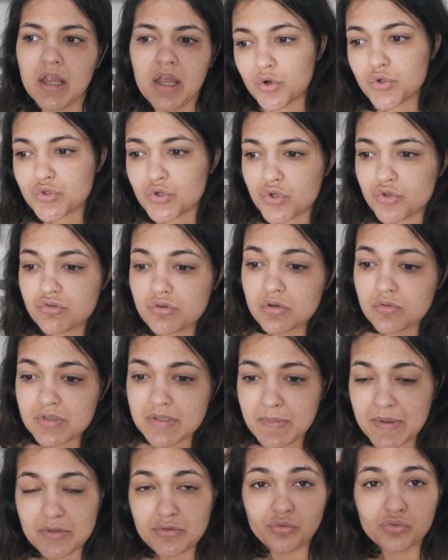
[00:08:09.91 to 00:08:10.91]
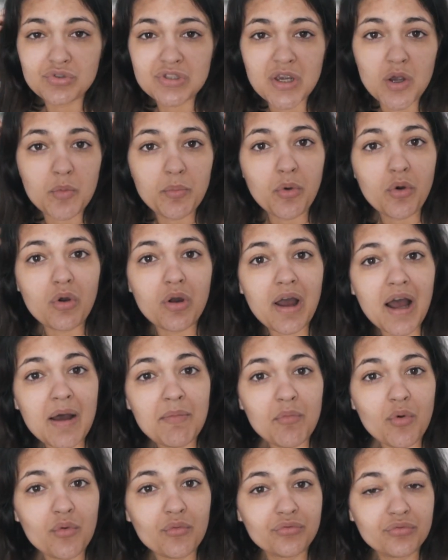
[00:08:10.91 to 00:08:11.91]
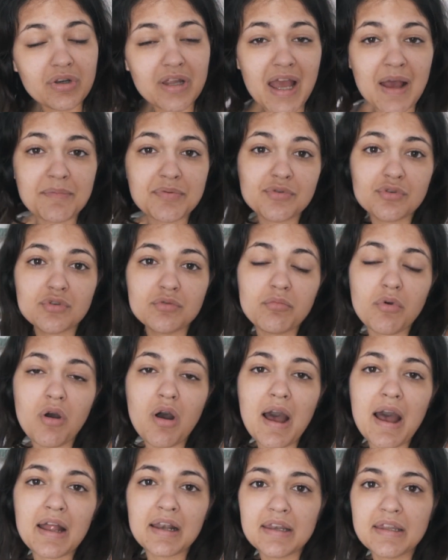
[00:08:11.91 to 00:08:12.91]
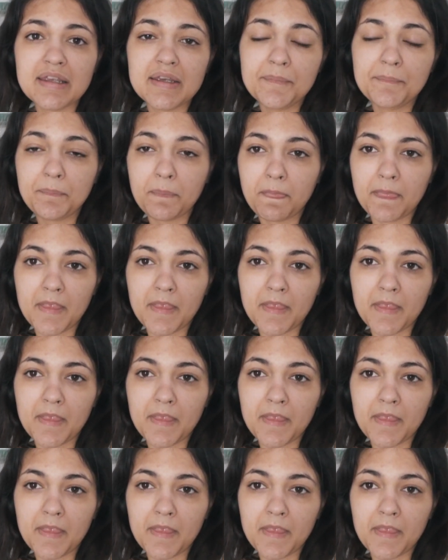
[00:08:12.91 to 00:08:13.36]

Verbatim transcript: Aujourd'hui on sait pas du tout ce qu'il y a au programme, on voulait absolument aller